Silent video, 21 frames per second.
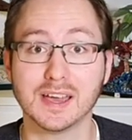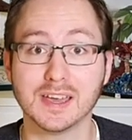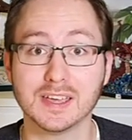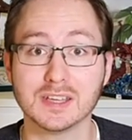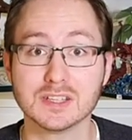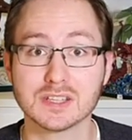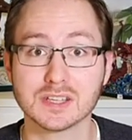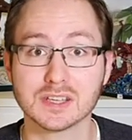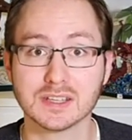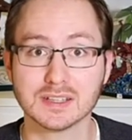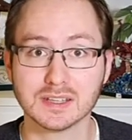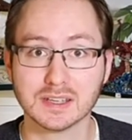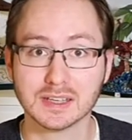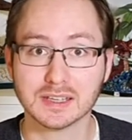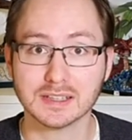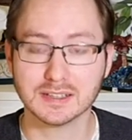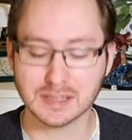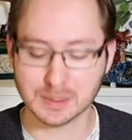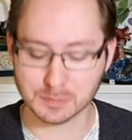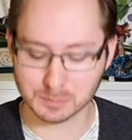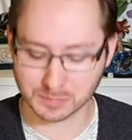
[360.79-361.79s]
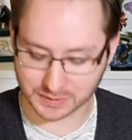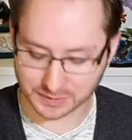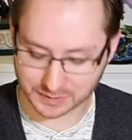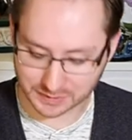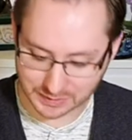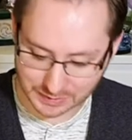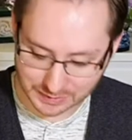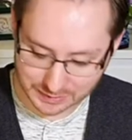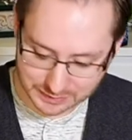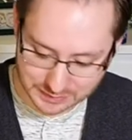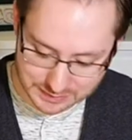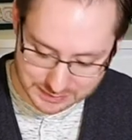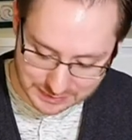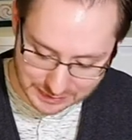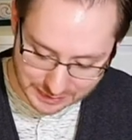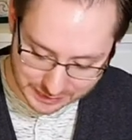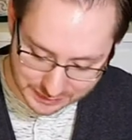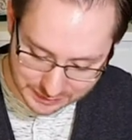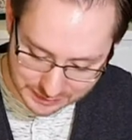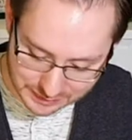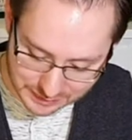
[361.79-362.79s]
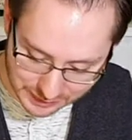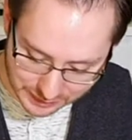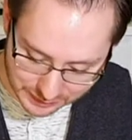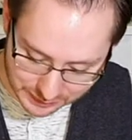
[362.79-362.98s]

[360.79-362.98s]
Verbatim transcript: ein Schritt, nämlich das leichte